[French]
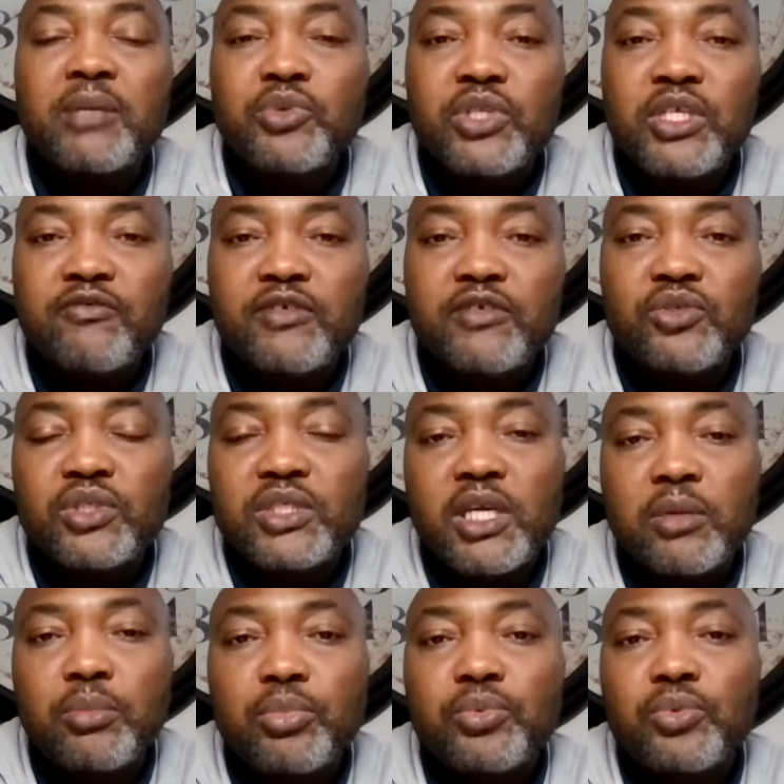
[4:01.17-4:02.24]
Les monnaies
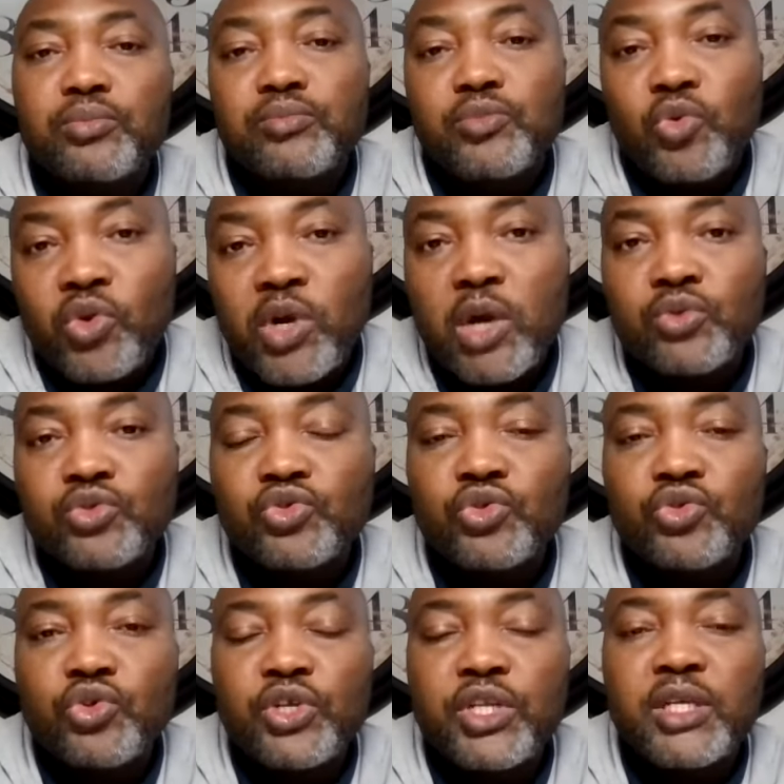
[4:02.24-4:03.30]
fiduciaires, au cas où
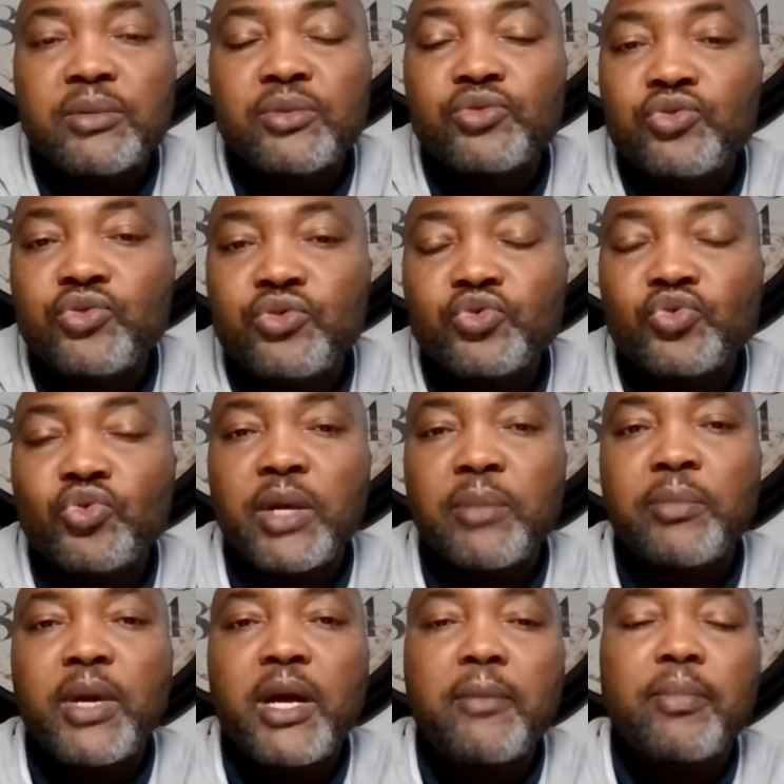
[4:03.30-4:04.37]
tu le connais, tu ne le
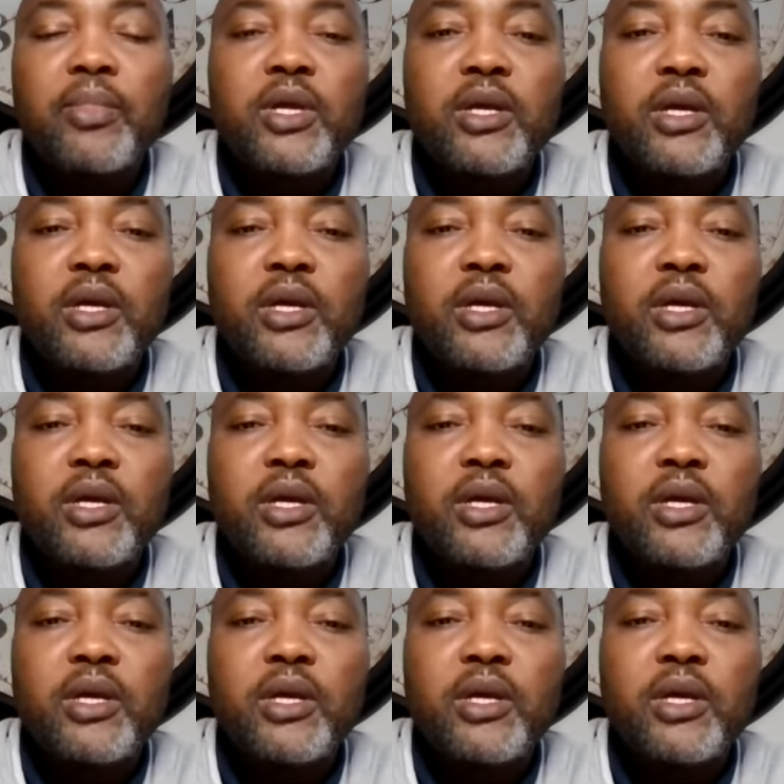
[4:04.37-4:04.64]
saurais pas,